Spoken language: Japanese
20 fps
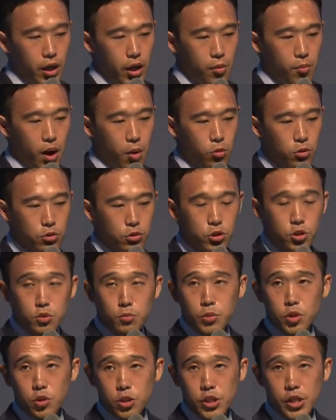守る準
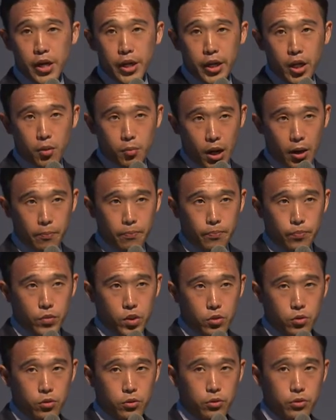備をしなければ
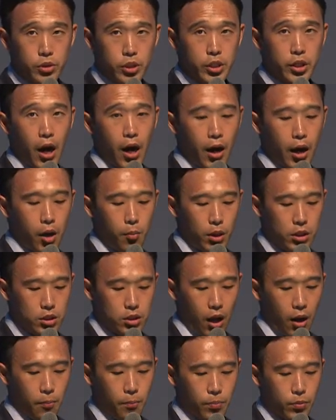というふうに考えまし
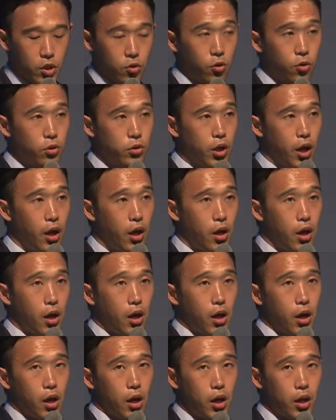たここで
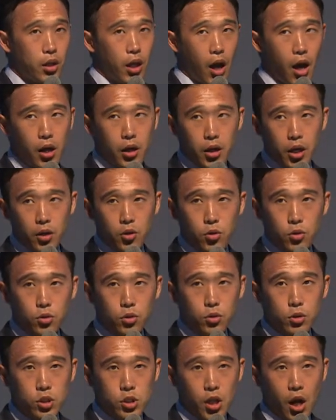単元を
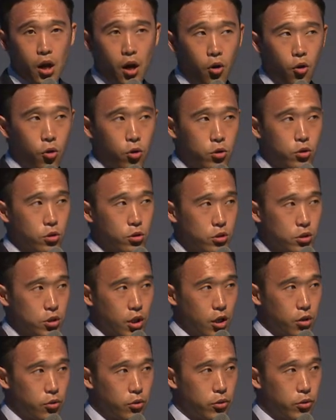通した北極
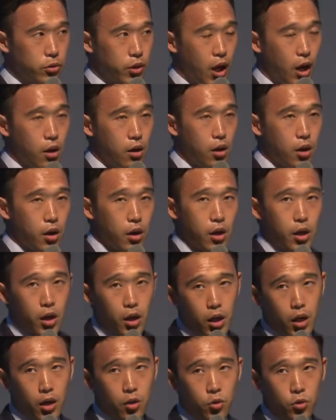星のような
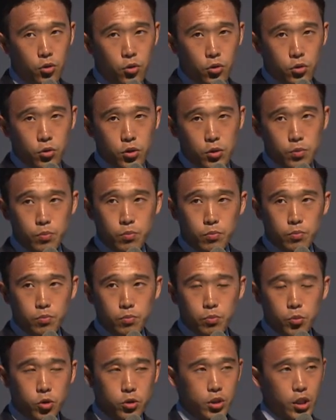このことに
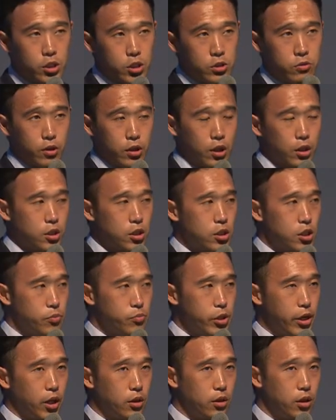僕たち私たちは
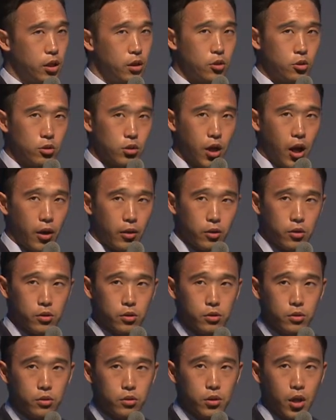向かっていくんだって
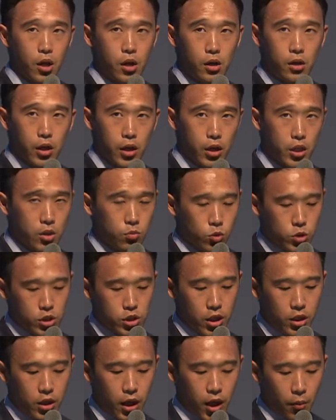いうふうな気持ち
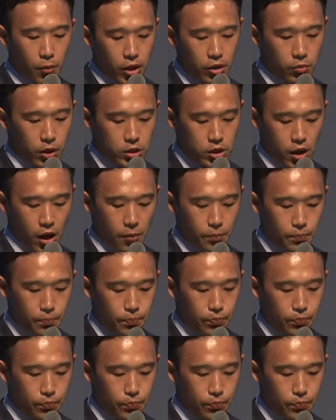が高まりました